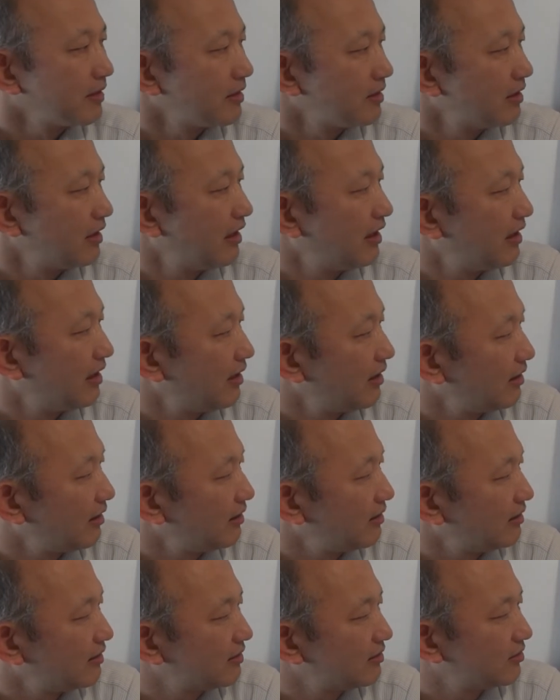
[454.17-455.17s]

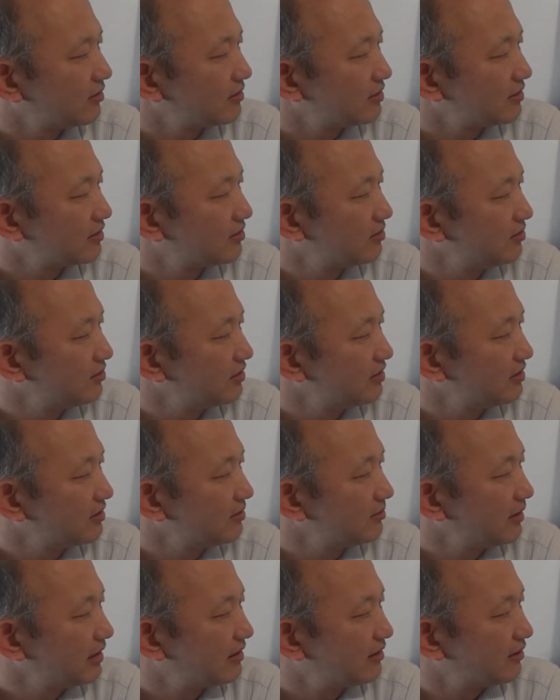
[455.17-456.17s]
で、えっと、数
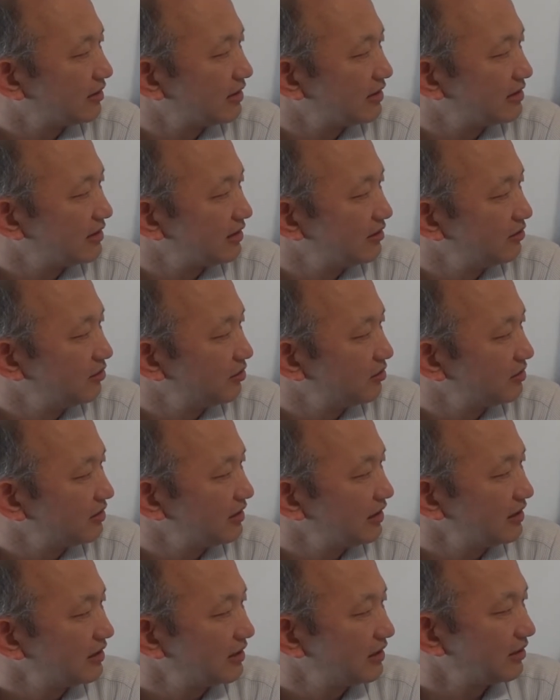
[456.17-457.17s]
日前に私、あの、用事
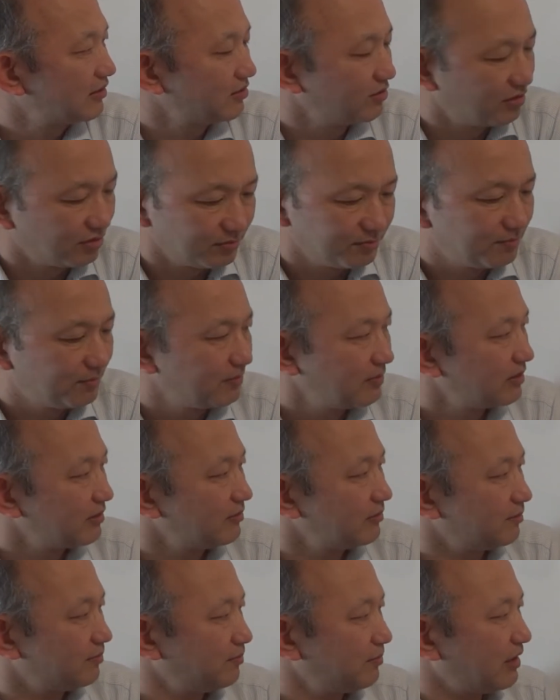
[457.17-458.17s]
があって、この、
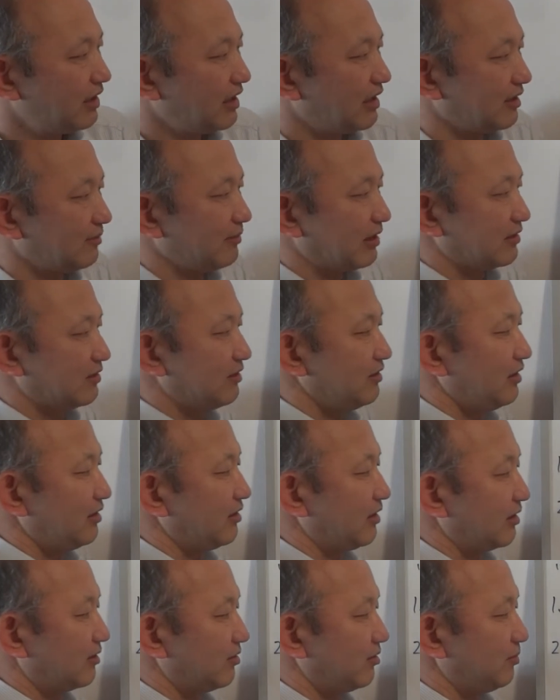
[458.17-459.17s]
プラハ、まあ、住んでる
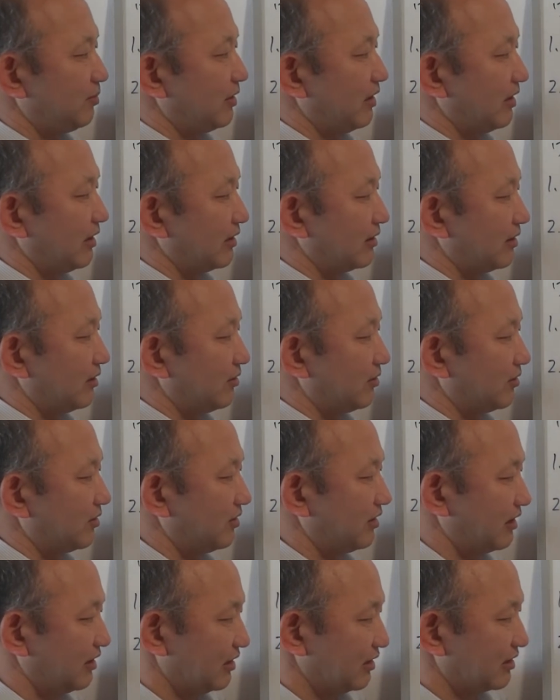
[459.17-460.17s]
のはこのプラハっていうとこ
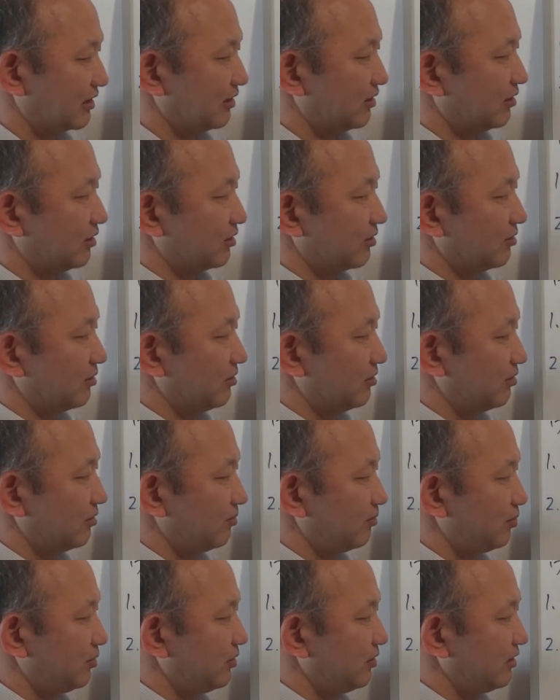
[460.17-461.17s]
ろなんですけど、こ
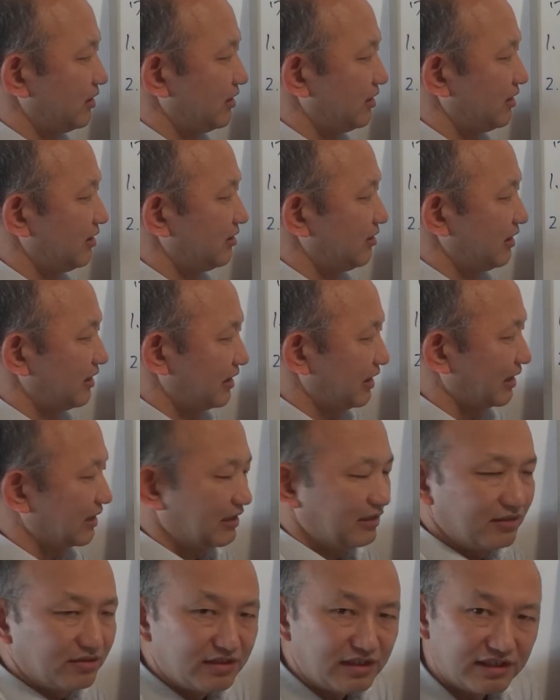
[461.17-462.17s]
のプルゼンっていうね、100
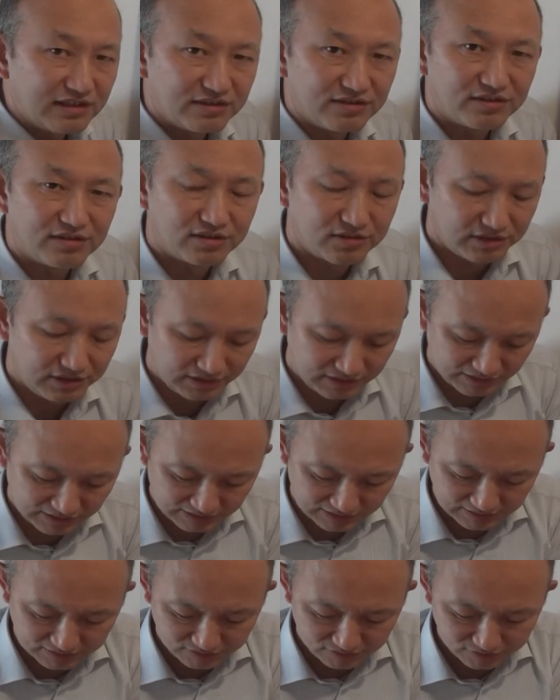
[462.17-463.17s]
キロぐらいのところに、
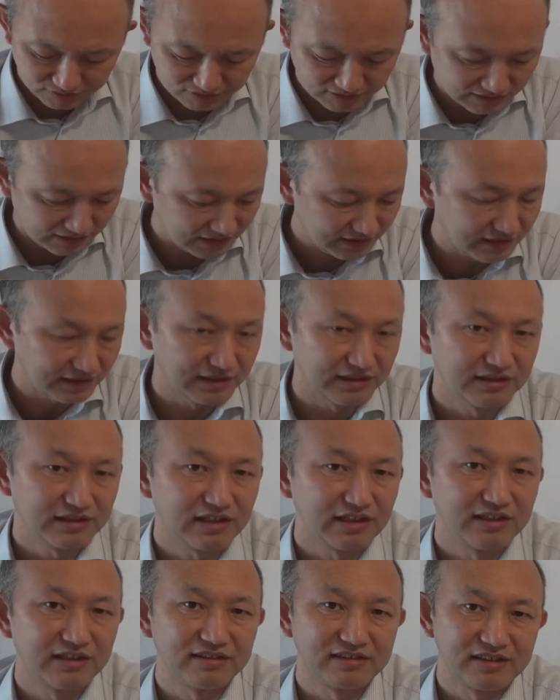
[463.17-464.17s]
あの、用事があって行っ
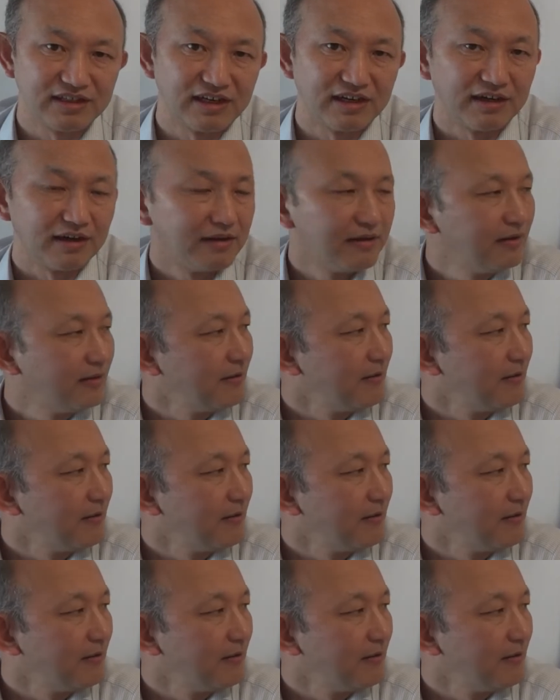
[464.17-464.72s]
たんですが、